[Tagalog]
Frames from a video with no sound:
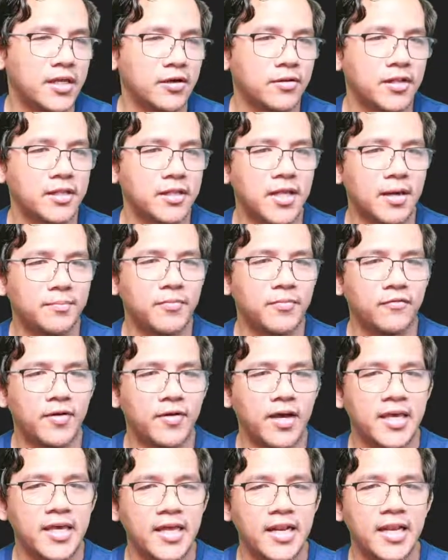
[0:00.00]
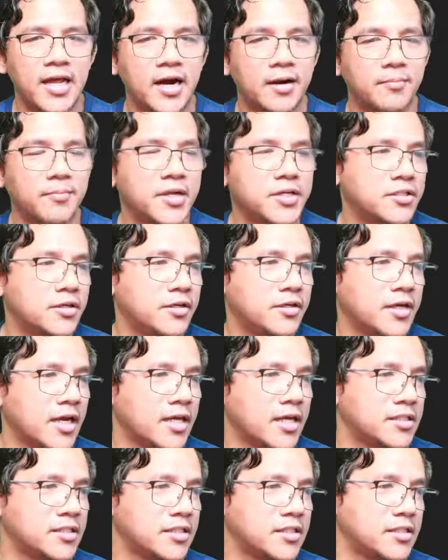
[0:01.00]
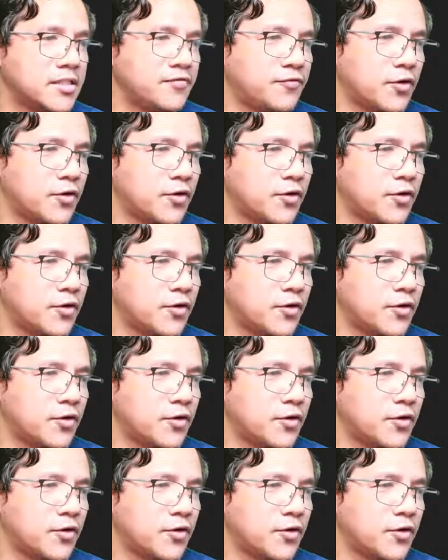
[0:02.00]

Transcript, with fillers: on the top of a hill are measured as